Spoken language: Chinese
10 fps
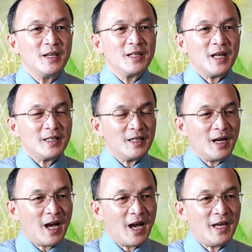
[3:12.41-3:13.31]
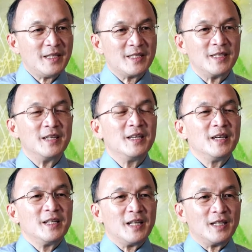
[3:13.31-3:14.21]
她的孩子，
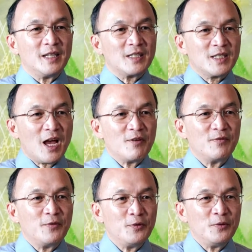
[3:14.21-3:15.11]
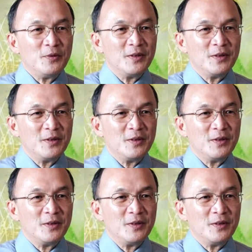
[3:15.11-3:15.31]
她的丈夫，